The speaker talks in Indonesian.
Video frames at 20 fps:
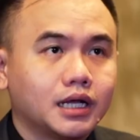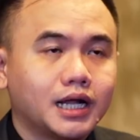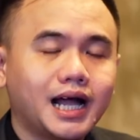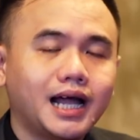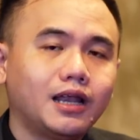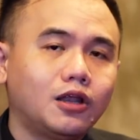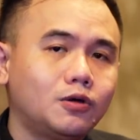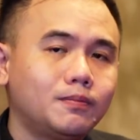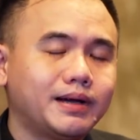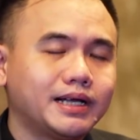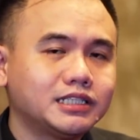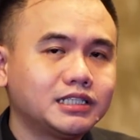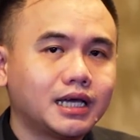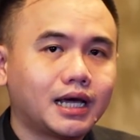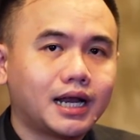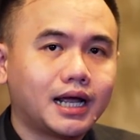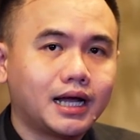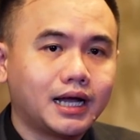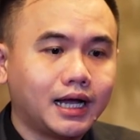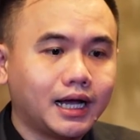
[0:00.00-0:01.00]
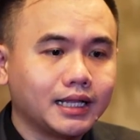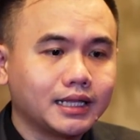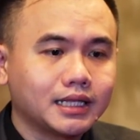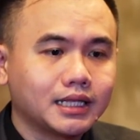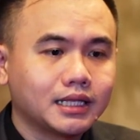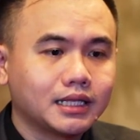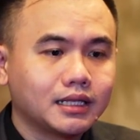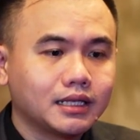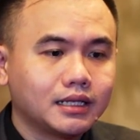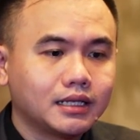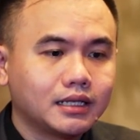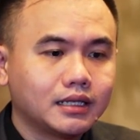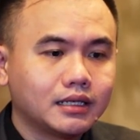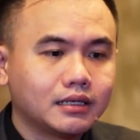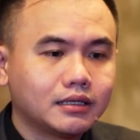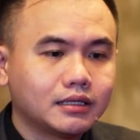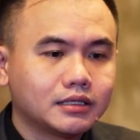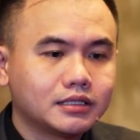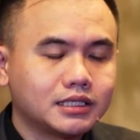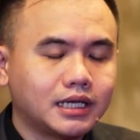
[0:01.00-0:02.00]
kalau masyarakat
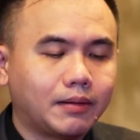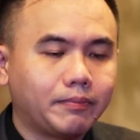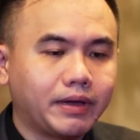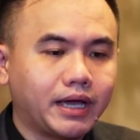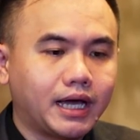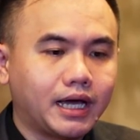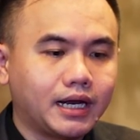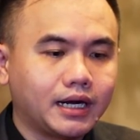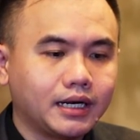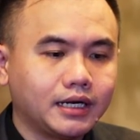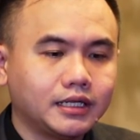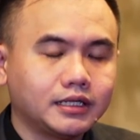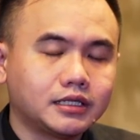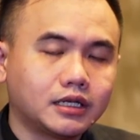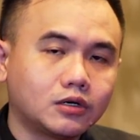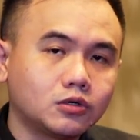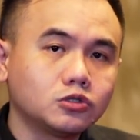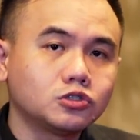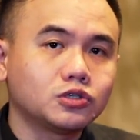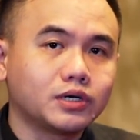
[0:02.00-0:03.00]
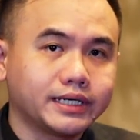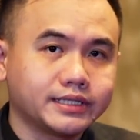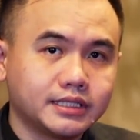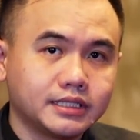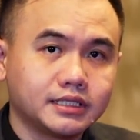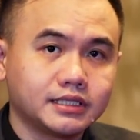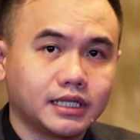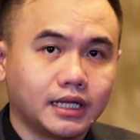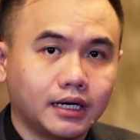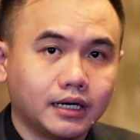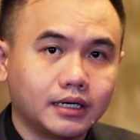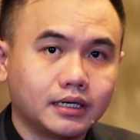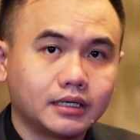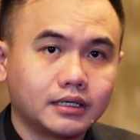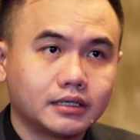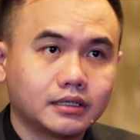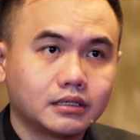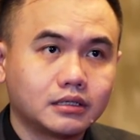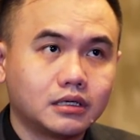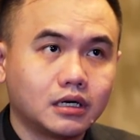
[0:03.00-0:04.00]
sampai hari ini terus resisten,
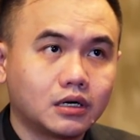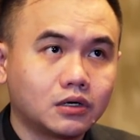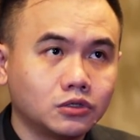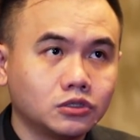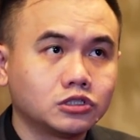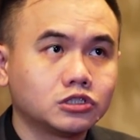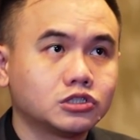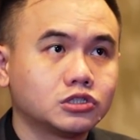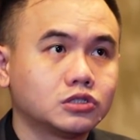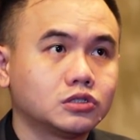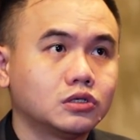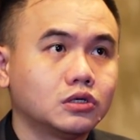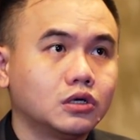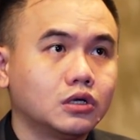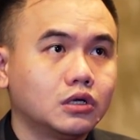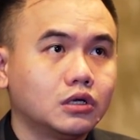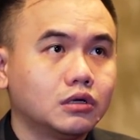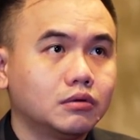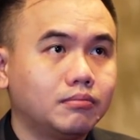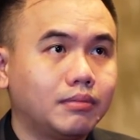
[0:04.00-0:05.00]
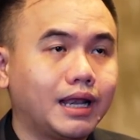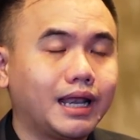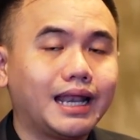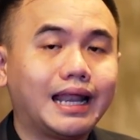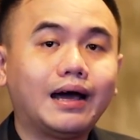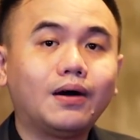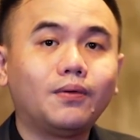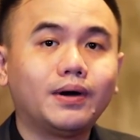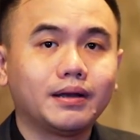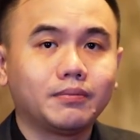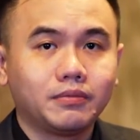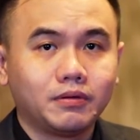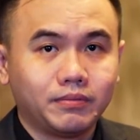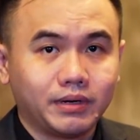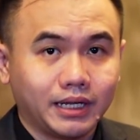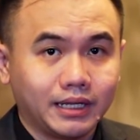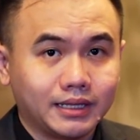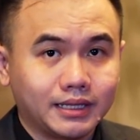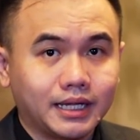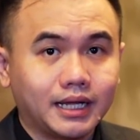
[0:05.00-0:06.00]
terus melawan
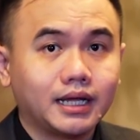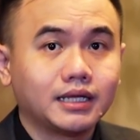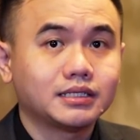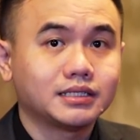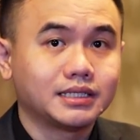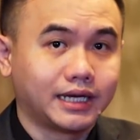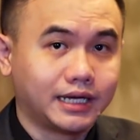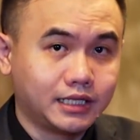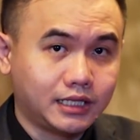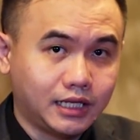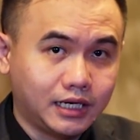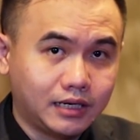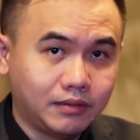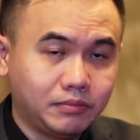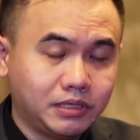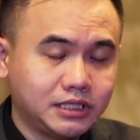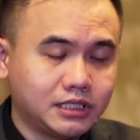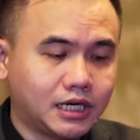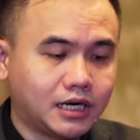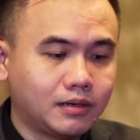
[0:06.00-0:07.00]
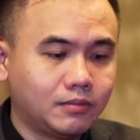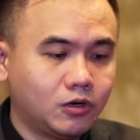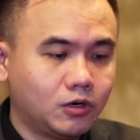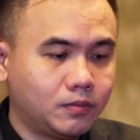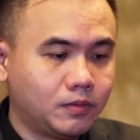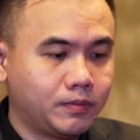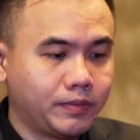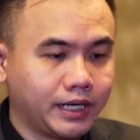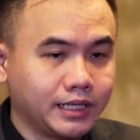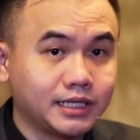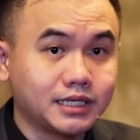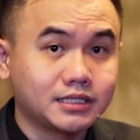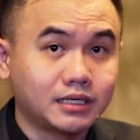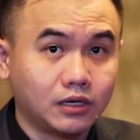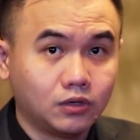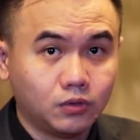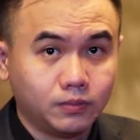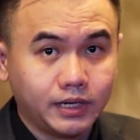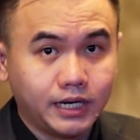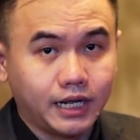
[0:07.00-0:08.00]
pemerintah, saya tidak bicara bahwa pemerintah
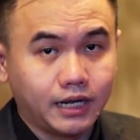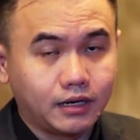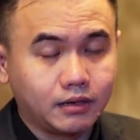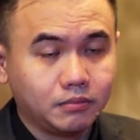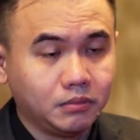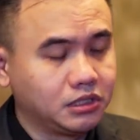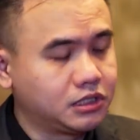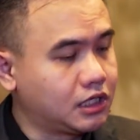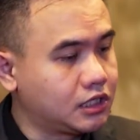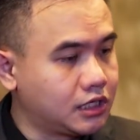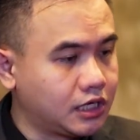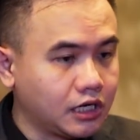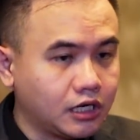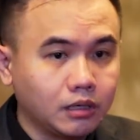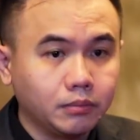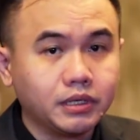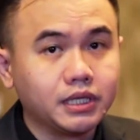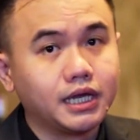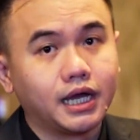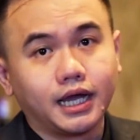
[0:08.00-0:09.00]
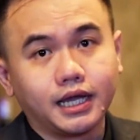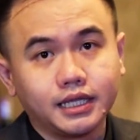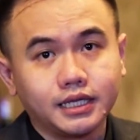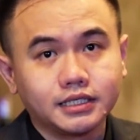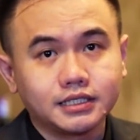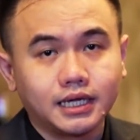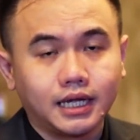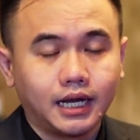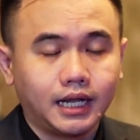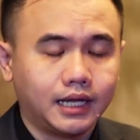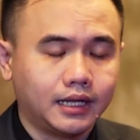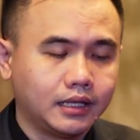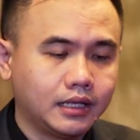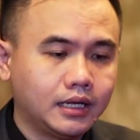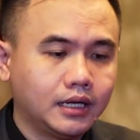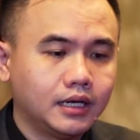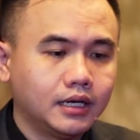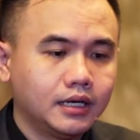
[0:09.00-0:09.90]
selalu benar, bisa jadi kebijakannya salah.